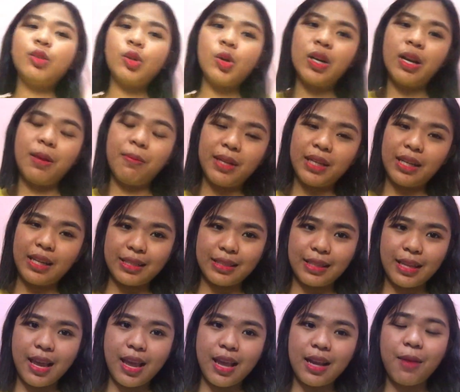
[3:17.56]
totoo naman
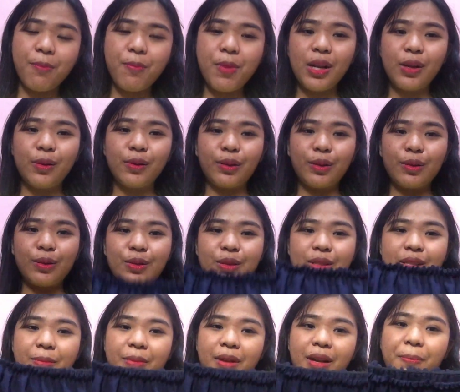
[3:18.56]
kasi, nabili ko to dun
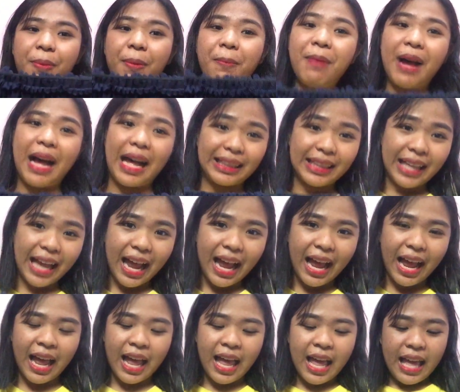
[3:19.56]
sa mga
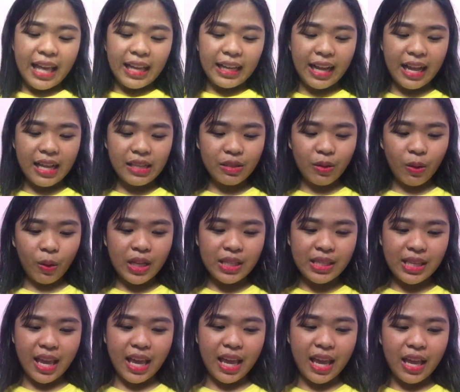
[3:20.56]
pambata. Kaso
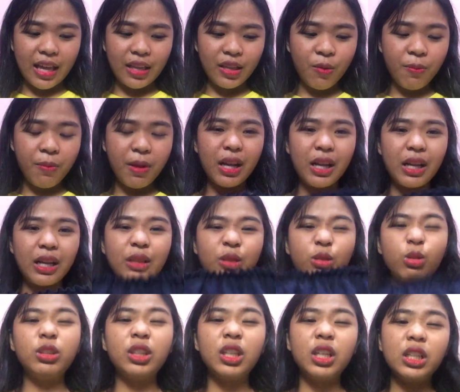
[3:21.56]
kasi, yung mga
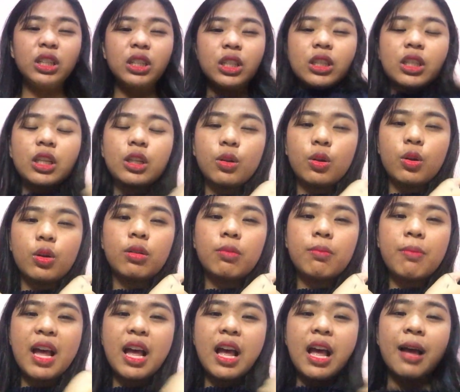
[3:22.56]
gantong tinitinda dun,
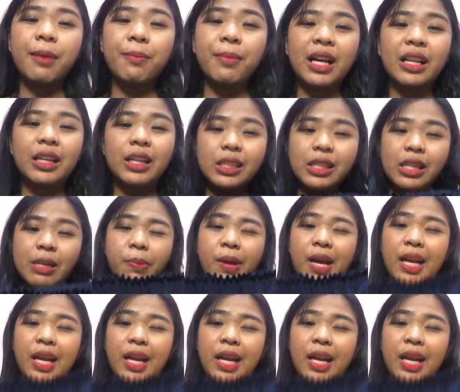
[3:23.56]
mahaba na siya